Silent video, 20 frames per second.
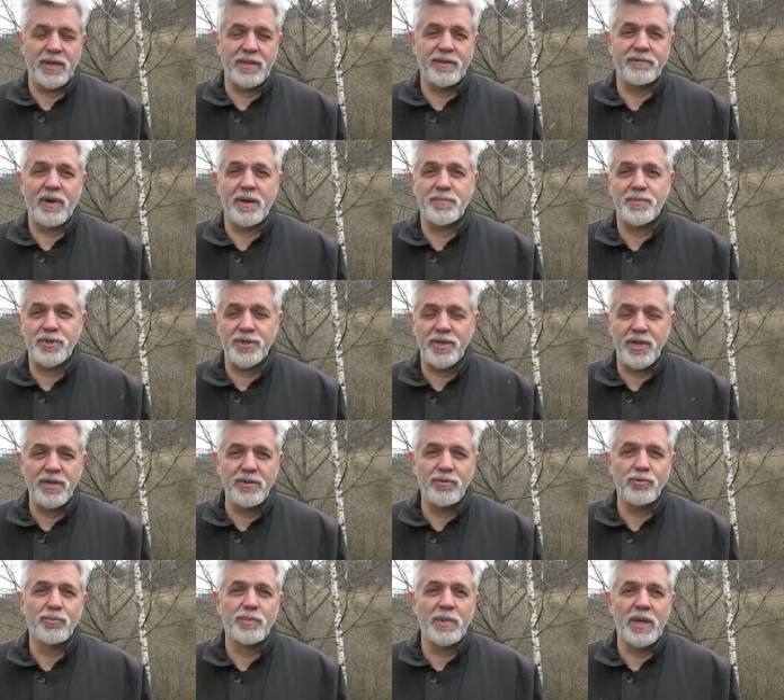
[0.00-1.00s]
они вообще
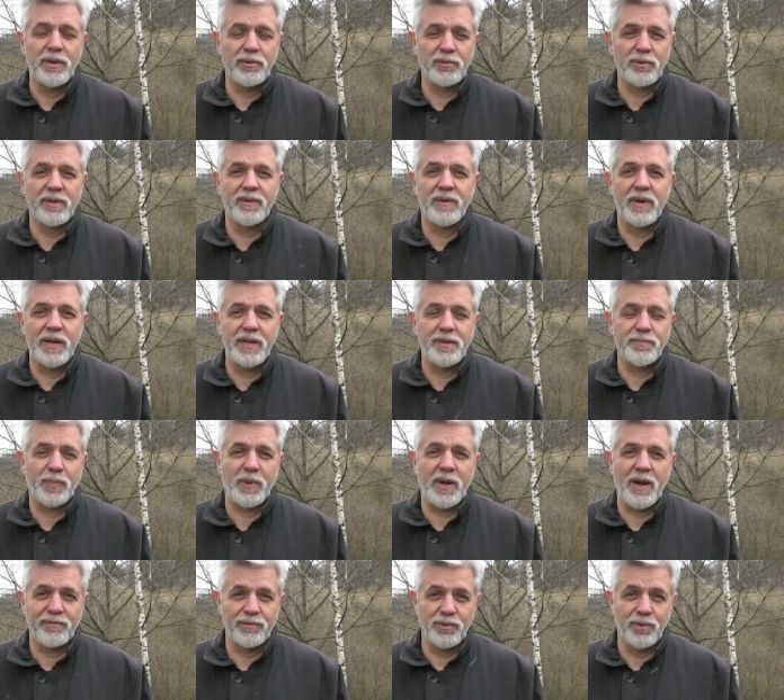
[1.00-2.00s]
не умеют говорить
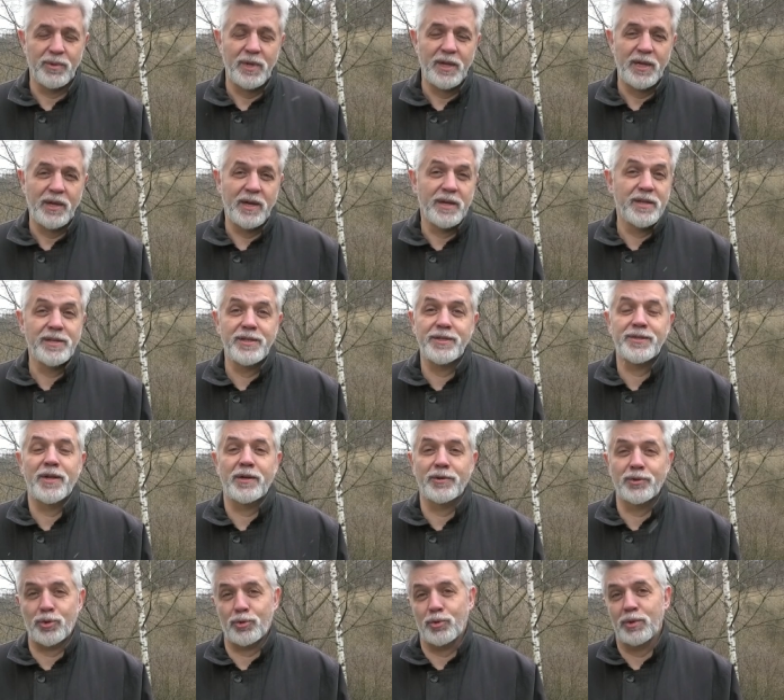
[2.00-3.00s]
правду, они не
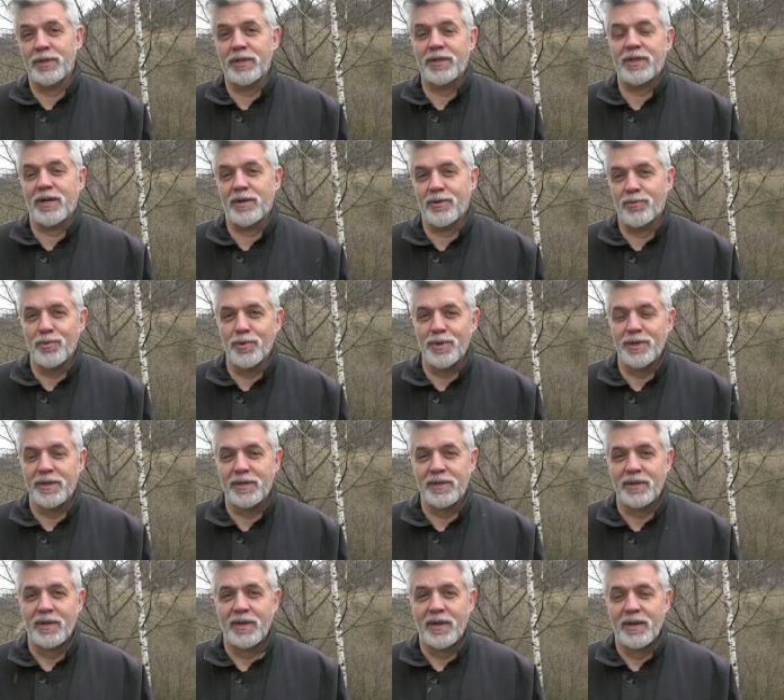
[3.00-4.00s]
знают, что это
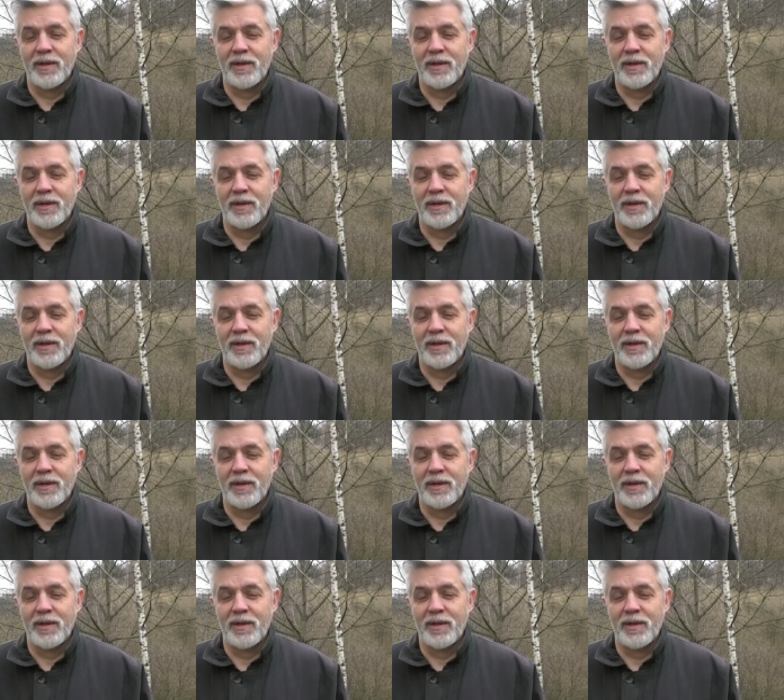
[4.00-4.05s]
такое